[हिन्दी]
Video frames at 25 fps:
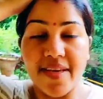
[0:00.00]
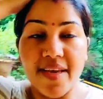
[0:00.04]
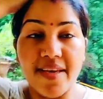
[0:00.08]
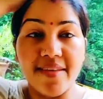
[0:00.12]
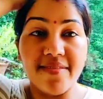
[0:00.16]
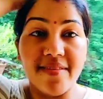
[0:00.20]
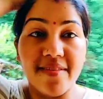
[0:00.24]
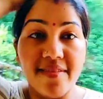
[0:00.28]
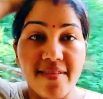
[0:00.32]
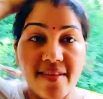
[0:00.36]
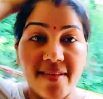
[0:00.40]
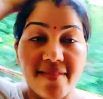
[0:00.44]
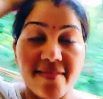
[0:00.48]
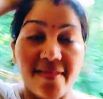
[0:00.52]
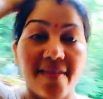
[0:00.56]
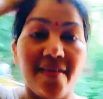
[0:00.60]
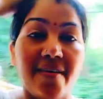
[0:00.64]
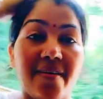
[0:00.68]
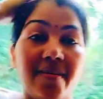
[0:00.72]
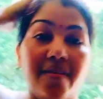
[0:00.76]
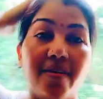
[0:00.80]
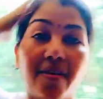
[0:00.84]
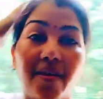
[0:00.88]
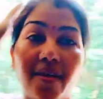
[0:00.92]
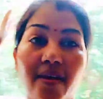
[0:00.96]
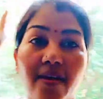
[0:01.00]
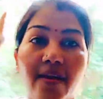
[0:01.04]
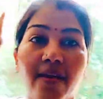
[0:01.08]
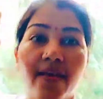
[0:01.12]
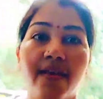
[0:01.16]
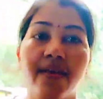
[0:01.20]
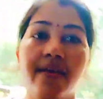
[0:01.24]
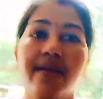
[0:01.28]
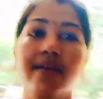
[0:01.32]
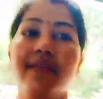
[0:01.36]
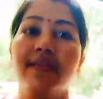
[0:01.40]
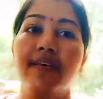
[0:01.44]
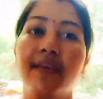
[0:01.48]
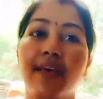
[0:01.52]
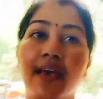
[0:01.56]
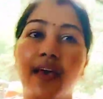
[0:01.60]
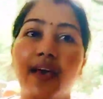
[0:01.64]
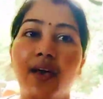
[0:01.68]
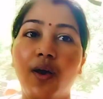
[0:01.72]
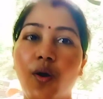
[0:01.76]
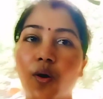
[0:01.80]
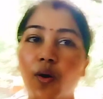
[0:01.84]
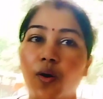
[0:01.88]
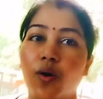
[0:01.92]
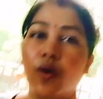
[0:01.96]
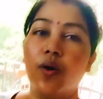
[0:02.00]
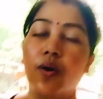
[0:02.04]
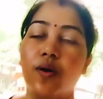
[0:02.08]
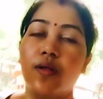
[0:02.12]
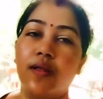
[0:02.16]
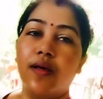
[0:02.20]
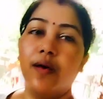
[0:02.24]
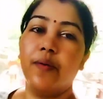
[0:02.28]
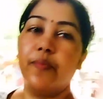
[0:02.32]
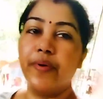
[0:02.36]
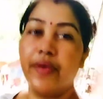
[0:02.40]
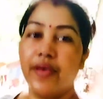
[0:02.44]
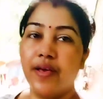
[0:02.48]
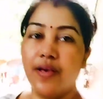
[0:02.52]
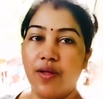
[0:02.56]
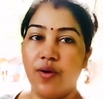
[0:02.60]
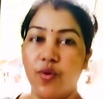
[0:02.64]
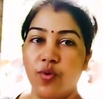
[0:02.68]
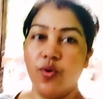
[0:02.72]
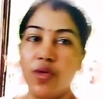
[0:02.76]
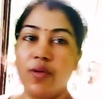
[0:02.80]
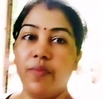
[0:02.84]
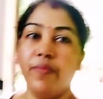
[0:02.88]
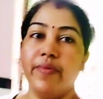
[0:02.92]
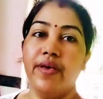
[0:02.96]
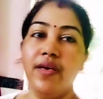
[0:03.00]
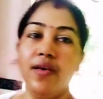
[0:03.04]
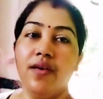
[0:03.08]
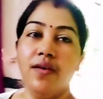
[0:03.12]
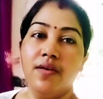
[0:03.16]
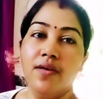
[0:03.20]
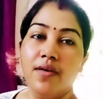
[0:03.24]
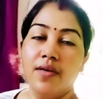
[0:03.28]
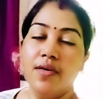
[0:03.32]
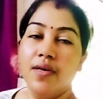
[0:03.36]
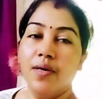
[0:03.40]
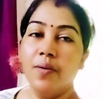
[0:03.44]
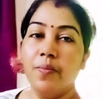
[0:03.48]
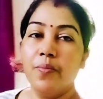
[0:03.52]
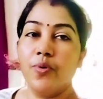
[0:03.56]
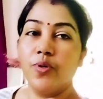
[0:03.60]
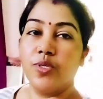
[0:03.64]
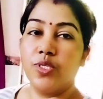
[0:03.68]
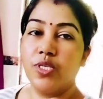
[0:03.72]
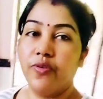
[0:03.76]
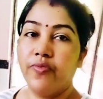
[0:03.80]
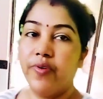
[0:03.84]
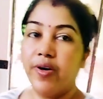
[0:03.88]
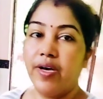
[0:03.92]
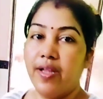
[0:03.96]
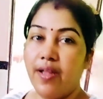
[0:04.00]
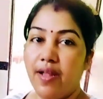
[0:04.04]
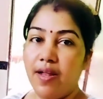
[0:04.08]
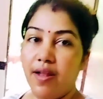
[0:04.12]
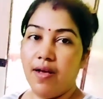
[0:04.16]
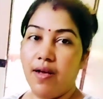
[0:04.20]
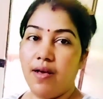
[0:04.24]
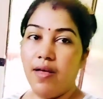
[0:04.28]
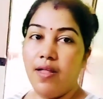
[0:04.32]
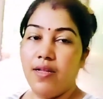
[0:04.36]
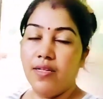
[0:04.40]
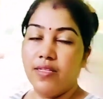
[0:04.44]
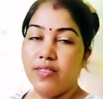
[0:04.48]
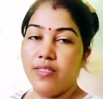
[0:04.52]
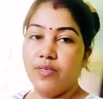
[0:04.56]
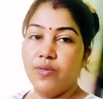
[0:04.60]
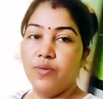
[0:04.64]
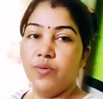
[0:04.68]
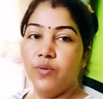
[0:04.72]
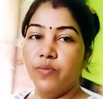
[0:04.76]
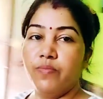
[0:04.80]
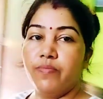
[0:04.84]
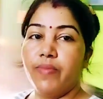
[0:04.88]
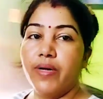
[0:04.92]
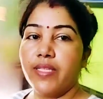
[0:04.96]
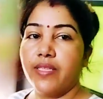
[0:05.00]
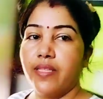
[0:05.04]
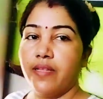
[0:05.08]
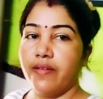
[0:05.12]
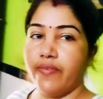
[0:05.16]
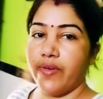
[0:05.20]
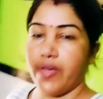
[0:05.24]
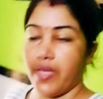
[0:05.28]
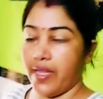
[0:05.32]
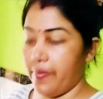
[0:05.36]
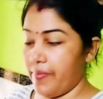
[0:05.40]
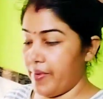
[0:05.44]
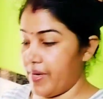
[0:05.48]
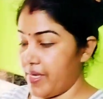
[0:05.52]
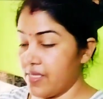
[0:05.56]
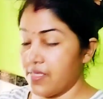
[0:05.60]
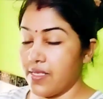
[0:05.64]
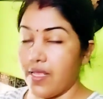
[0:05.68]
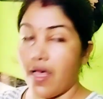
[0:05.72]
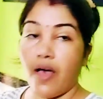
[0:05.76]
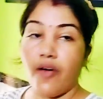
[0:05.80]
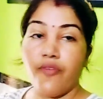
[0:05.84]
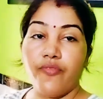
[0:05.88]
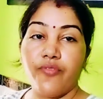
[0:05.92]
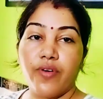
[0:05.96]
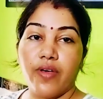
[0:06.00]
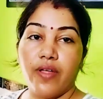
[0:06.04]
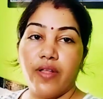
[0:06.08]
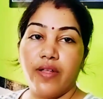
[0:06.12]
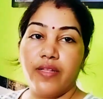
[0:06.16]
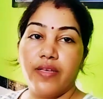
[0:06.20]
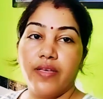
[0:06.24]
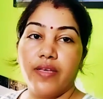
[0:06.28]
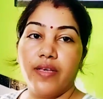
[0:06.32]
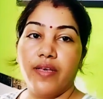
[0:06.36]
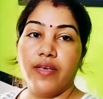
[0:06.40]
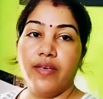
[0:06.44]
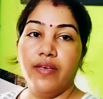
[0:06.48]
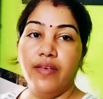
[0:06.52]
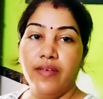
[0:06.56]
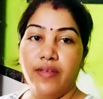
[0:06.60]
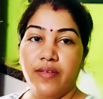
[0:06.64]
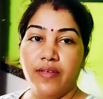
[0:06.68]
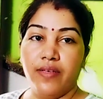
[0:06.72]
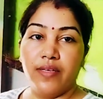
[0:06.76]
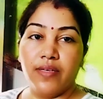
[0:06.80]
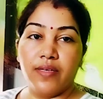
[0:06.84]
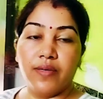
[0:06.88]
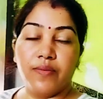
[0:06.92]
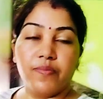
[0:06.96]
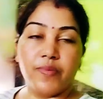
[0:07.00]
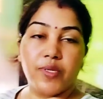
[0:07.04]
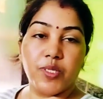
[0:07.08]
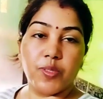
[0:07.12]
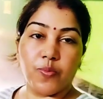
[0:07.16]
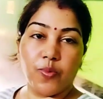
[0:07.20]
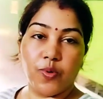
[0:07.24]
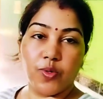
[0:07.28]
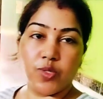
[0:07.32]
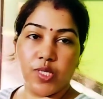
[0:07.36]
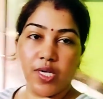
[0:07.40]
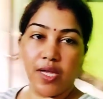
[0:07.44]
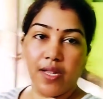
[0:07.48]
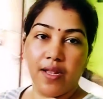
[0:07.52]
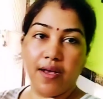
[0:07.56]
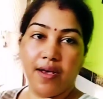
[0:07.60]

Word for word: कैसे तैसे करके किया है और अभी करूँगी मैं पोछा वगैरह लगा लेती हूँ बर्तन वगैरह मैंने साफ़ कर लिए हैं बस पोछा